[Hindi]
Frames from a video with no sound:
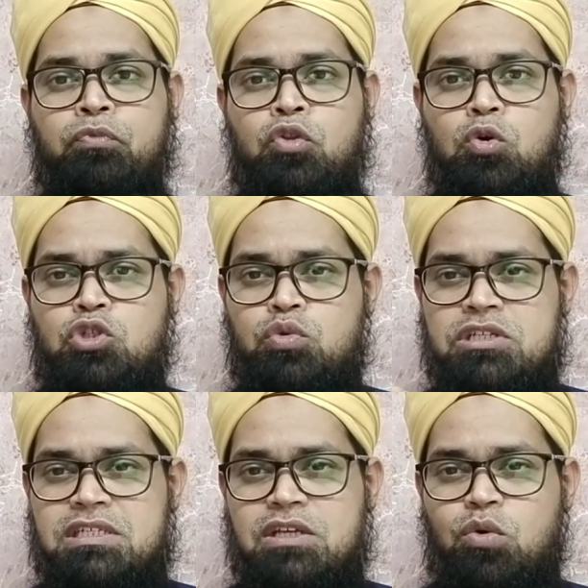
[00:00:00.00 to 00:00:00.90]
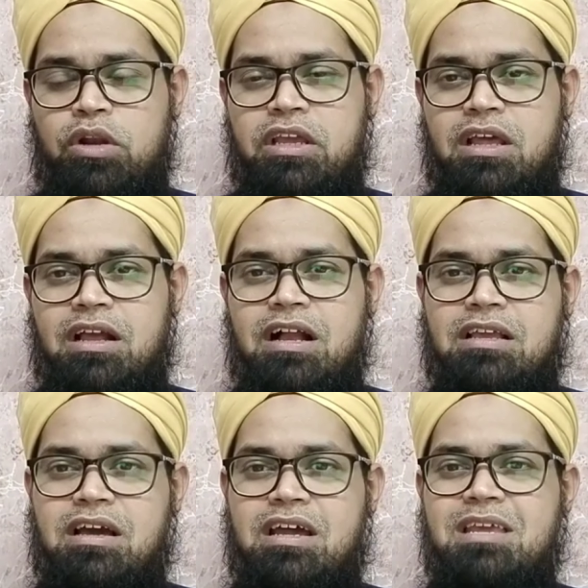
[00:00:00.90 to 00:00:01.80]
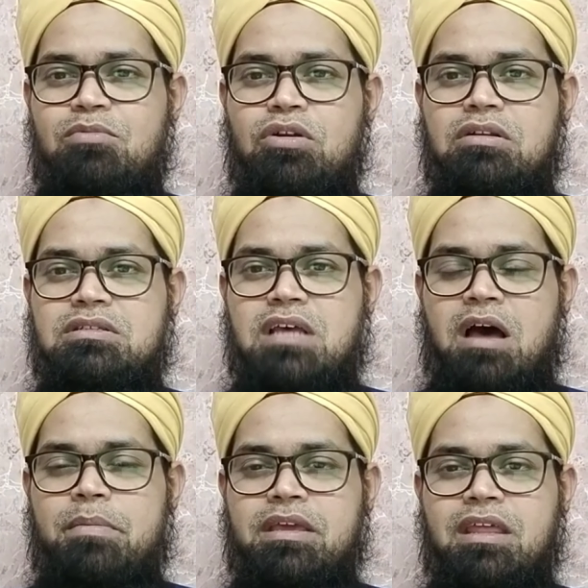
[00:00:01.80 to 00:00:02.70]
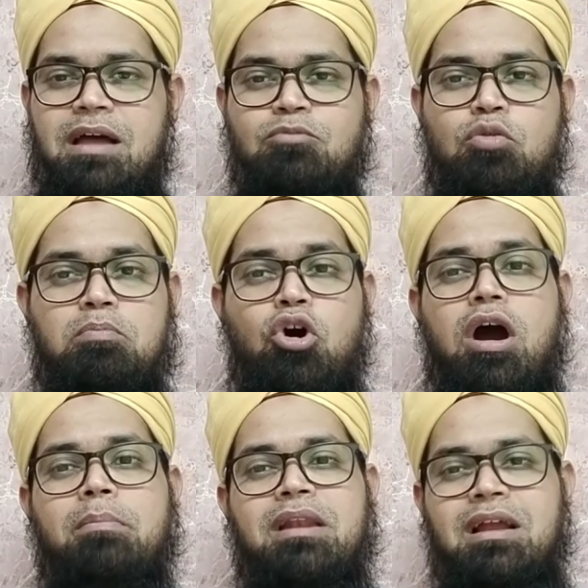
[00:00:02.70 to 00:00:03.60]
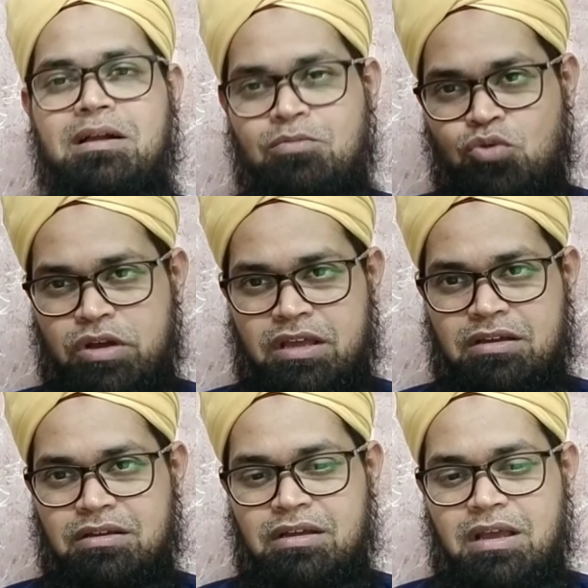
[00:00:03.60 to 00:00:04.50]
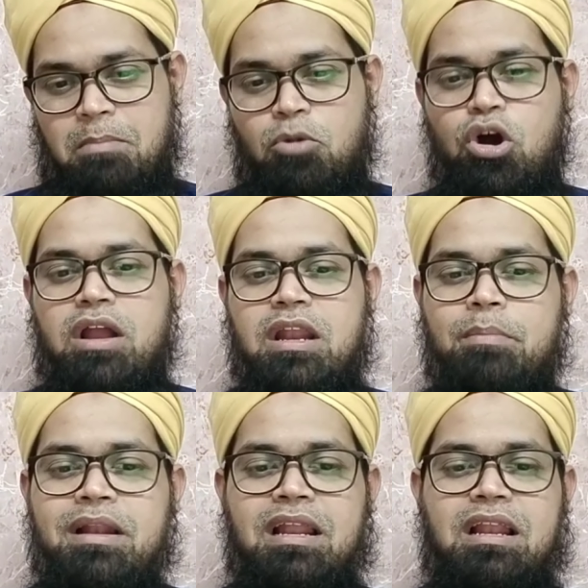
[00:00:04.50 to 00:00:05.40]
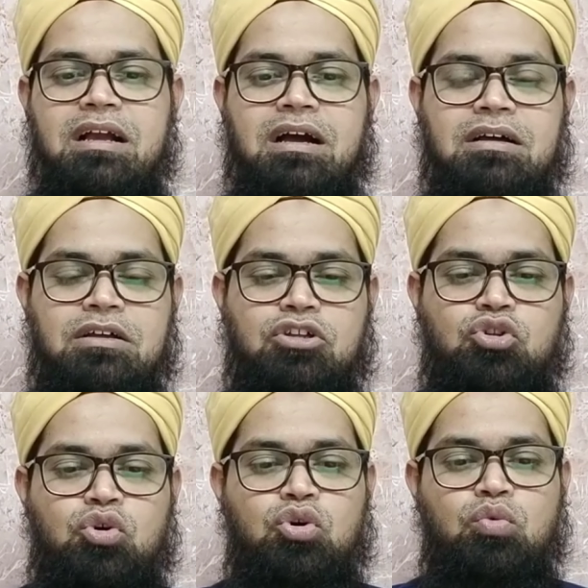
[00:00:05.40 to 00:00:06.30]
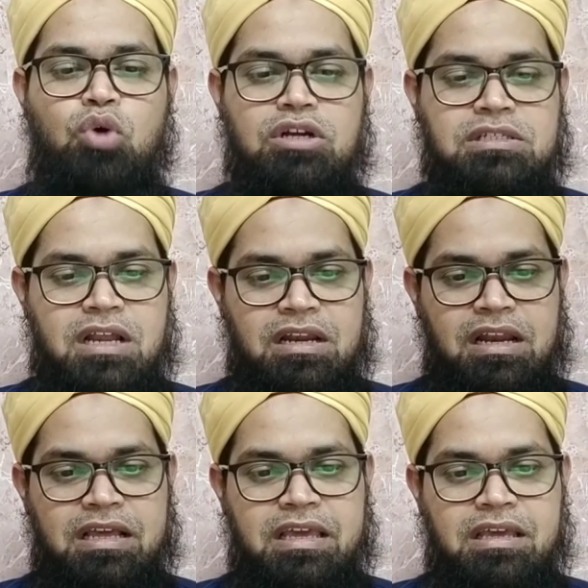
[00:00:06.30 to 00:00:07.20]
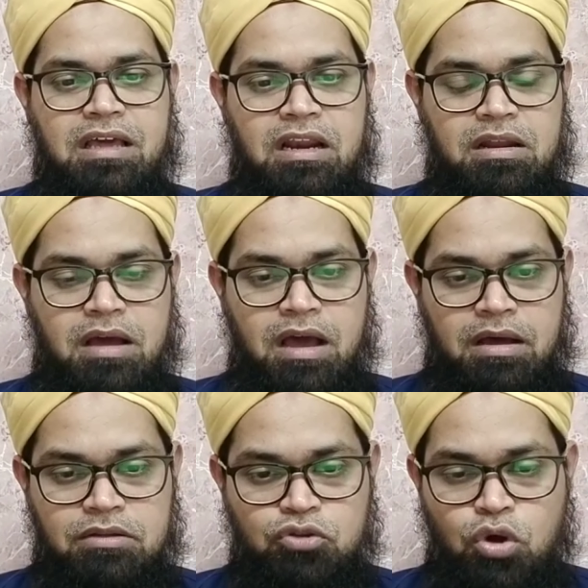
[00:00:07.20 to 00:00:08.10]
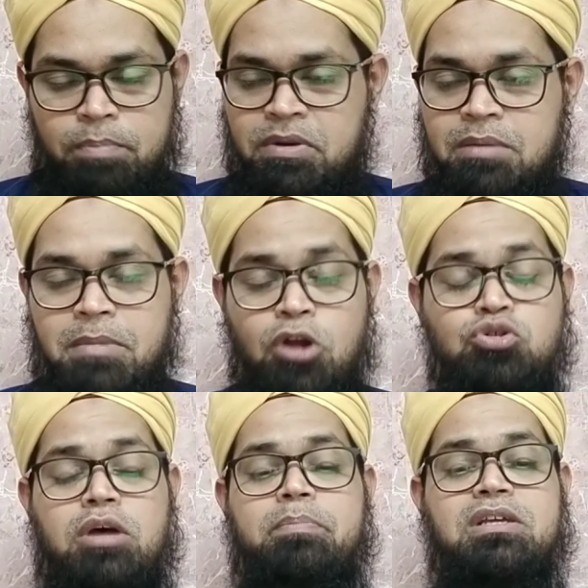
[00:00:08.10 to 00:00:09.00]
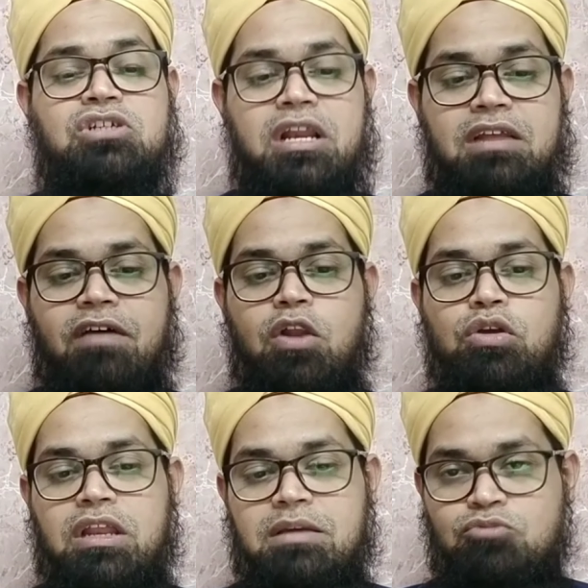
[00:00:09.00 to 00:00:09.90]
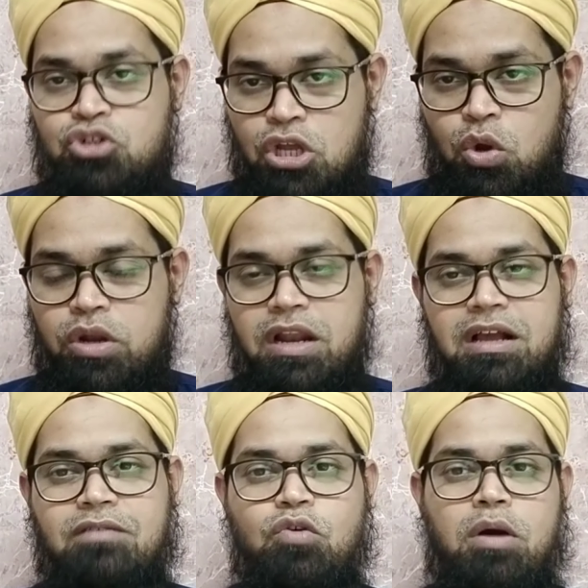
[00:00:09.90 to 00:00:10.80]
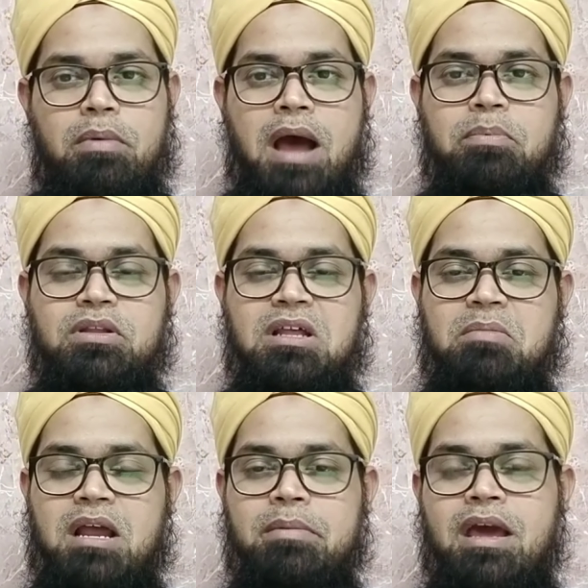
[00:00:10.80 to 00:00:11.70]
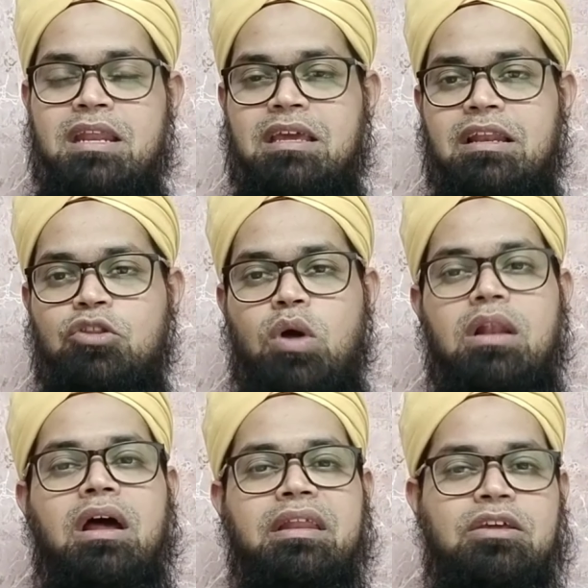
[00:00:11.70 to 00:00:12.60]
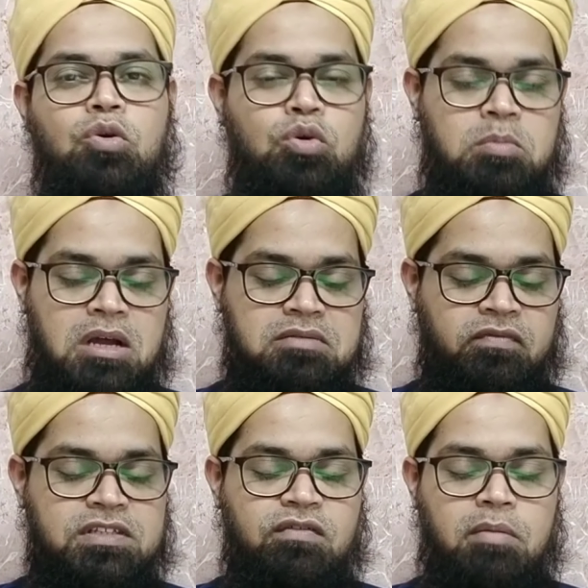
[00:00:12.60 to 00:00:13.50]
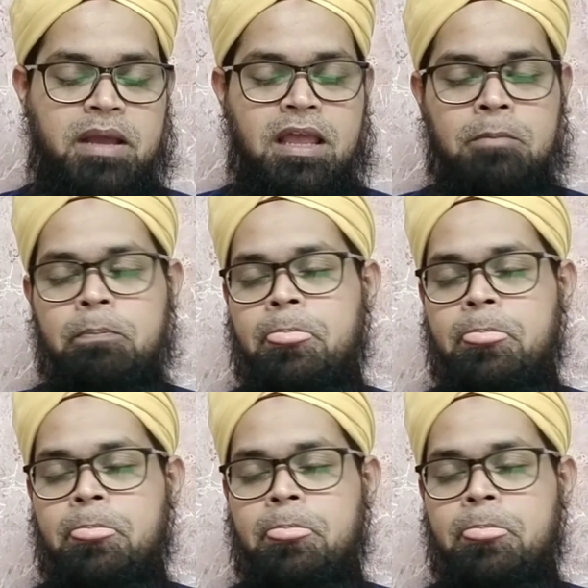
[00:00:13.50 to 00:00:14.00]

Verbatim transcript: तो उस वजह से होने ये लगा कि गरीब साहब कराम को मौका मिलना कम हो गया मौका न मिलने लगा तो वो अर्ज़ करने लगे करने तो अपनी मारूज़ा पेश करने वालों के लिए मुश्किल होने लगा वो आपके दरबार में आने के लिए तो अल्लाह ने ये हुक्म नाफिस फरमाया